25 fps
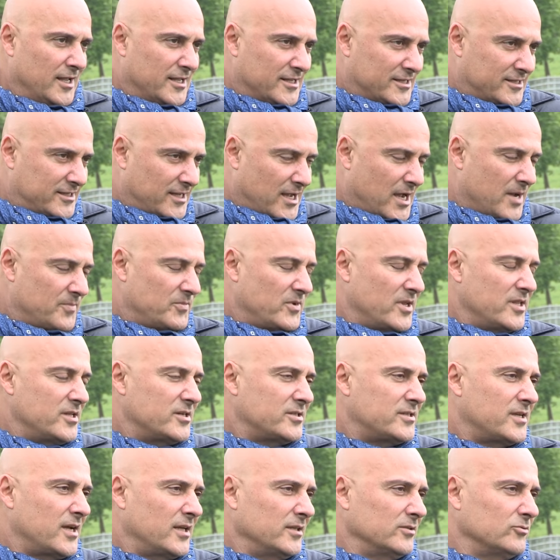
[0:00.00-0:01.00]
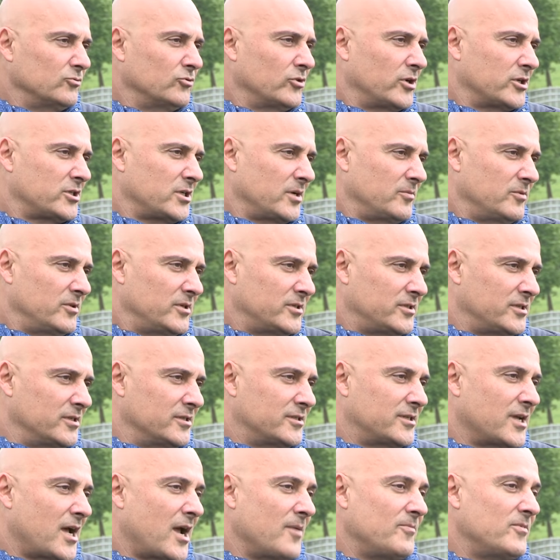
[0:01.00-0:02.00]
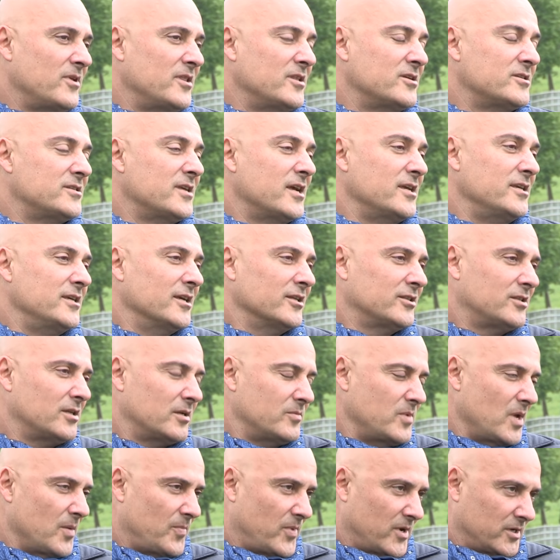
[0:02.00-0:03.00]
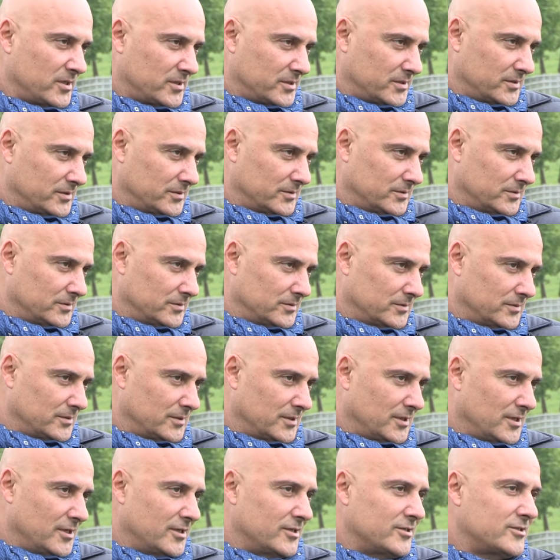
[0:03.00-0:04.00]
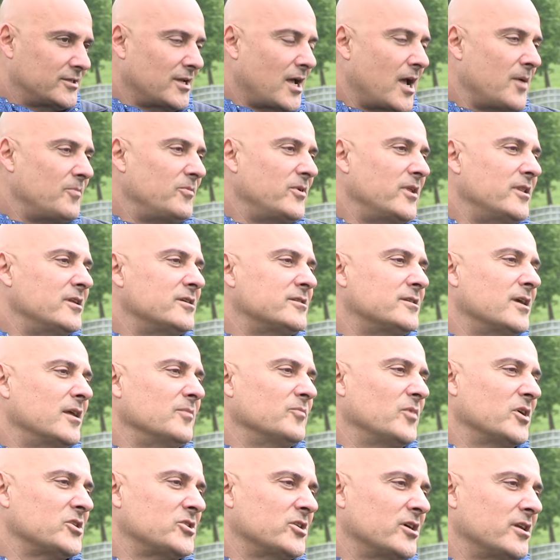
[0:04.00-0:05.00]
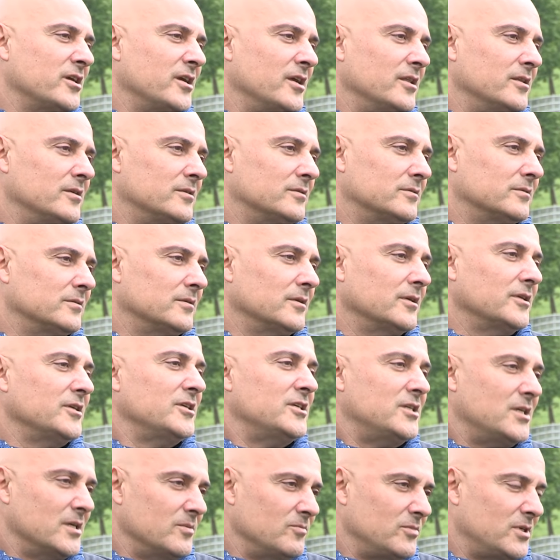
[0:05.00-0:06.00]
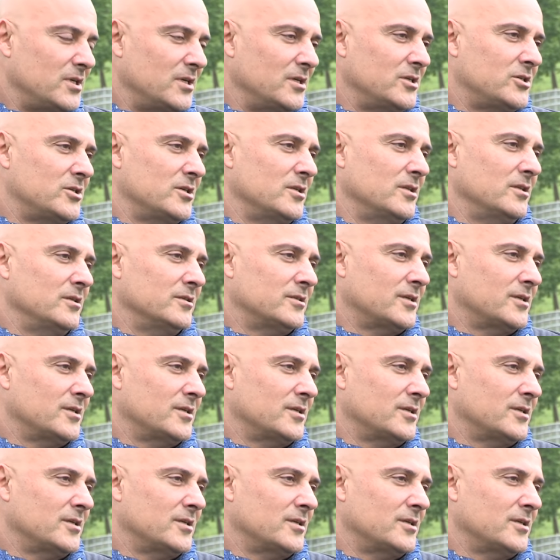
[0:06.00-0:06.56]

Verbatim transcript: Sahiplenirsen uğraşabilirsin. Sahiplenirsen yatırım yaparsın. Sahiplenirsen başarı gelir. Kim ki işini